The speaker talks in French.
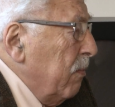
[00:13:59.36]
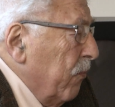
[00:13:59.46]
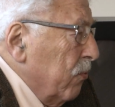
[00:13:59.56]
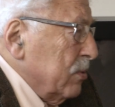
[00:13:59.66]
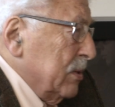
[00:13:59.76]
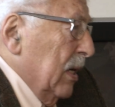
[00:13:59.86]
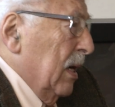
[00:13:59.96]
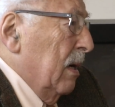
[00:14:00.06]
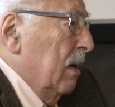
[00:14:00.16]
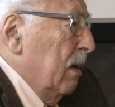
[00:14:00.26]
ils me font ça
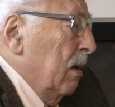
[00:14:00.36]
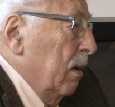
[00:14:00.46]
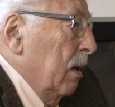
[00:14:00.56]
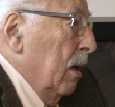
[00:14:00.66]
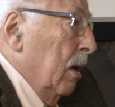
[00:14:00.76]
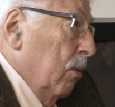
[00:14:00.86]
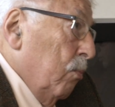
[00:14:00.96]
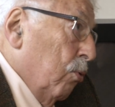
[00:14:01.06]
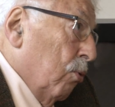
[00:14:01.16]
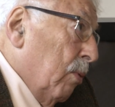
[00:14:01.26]

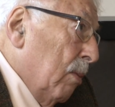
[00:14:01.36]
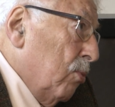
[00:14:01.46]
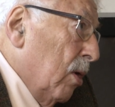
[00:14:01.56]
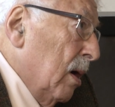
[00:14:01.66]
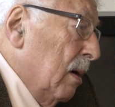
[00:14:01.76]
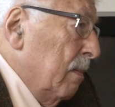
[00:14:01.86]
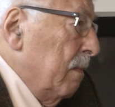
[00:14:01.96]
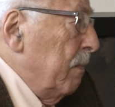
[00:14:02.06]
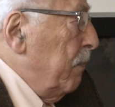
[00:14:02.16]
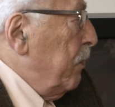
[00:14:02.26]
Pourquoi moi
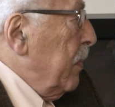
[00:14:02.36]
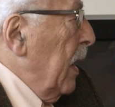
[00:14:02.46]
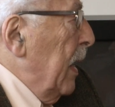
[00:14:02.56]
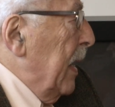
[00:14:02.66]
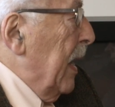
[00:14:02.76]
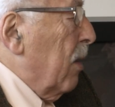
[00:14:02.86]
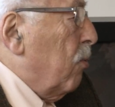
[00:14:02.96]
Et à